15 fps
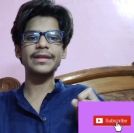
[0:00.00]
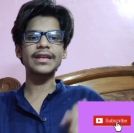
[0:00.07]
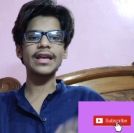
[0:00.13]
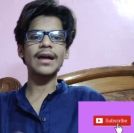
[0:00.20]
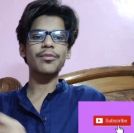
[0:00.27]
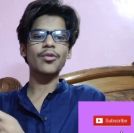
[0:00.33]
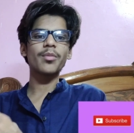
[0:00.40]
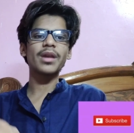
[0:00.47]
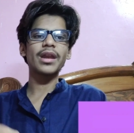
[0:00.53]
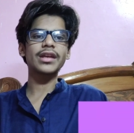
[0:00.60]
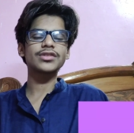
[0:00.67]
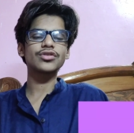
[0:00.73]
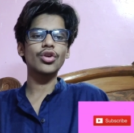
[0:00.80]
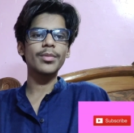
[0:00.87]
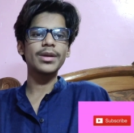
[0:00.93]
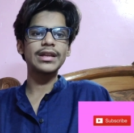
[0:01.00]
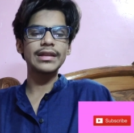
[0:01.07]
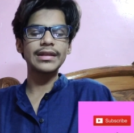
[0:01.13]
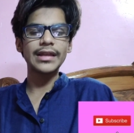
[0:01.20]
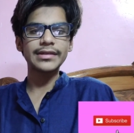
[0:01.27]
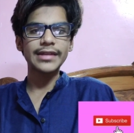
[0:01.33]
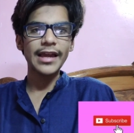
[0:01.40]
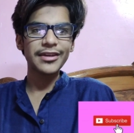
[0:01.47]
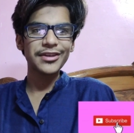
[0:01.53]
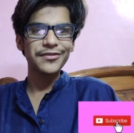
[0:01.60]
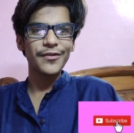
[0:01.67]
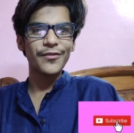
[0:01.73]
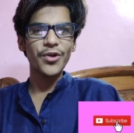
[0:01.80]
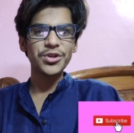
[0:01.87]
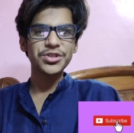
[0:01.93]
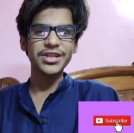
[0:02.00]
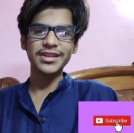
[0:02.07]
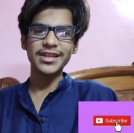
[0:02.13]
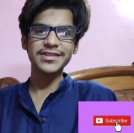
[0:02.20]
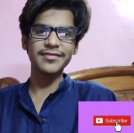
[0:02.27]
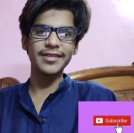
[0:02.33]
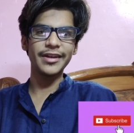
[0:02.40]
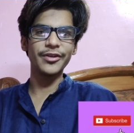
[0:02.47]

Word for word: मिलते हैं आपको अपने नेक्स्ट वीडियो में डिल देन थैंक यू फॉर वॉचिंग दिस